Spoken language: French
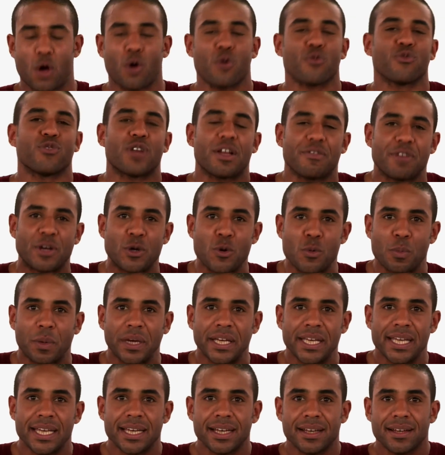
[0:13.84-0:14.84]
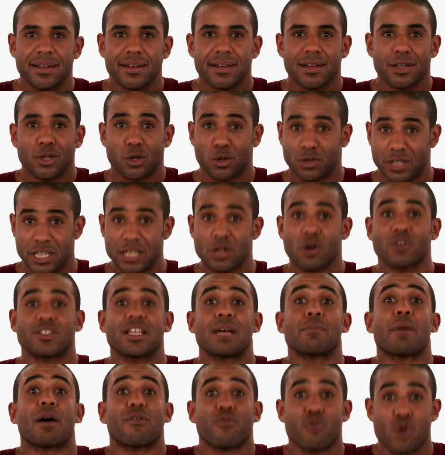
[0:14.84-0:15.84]
vous l'avez compris, Candide
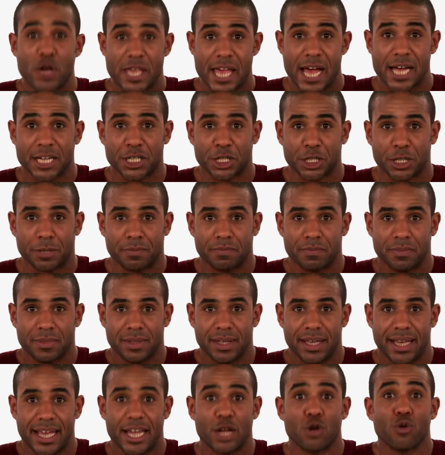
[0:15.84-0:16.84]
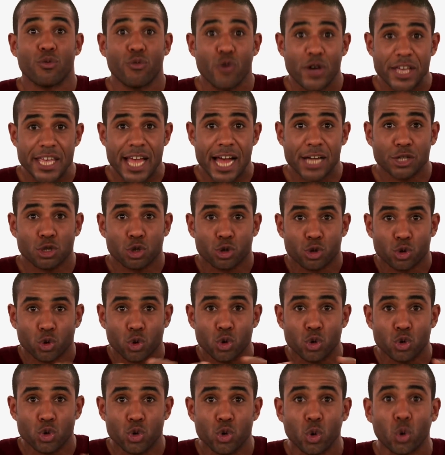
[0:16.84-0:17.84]
entame un voyage. Et le voyage
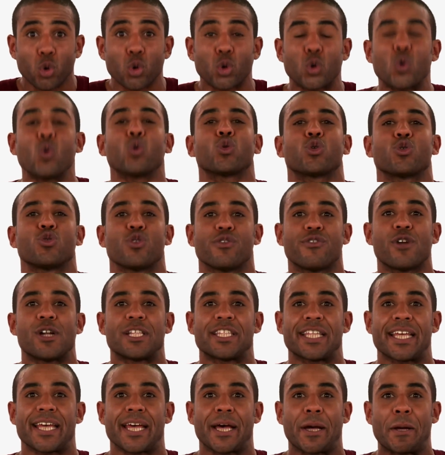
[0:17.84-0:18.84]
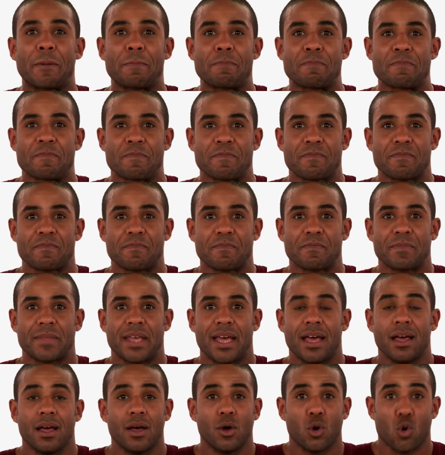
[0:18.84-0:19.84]
structure le conte de Voltaire.
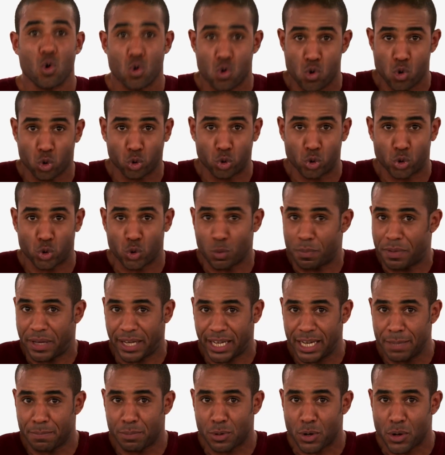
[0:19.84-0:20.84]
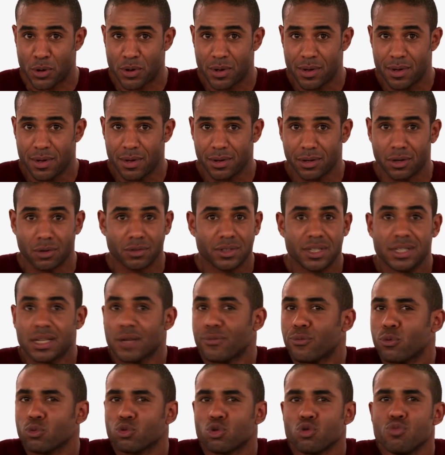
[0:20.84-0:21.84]
Au cours de son périple,
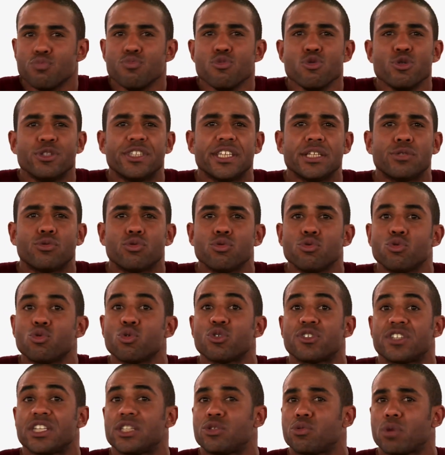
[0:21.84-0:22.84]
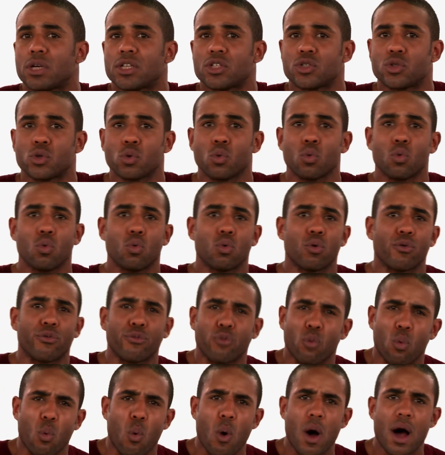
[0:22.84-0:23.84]
Candide affronte une multitude de situations, le
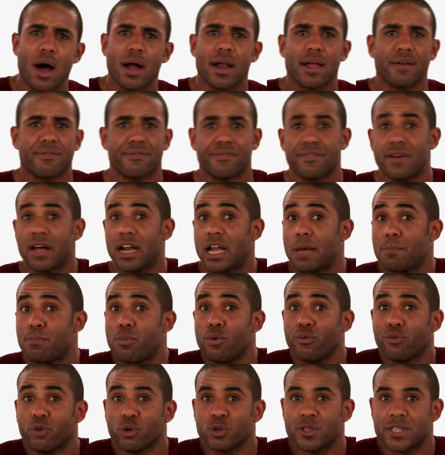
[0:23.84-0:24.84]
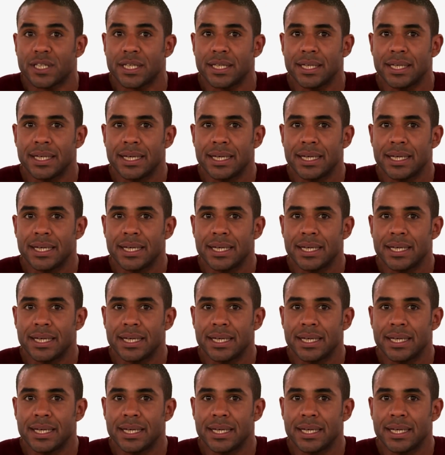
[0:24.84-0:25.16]
froid, la faim, la pauvreté,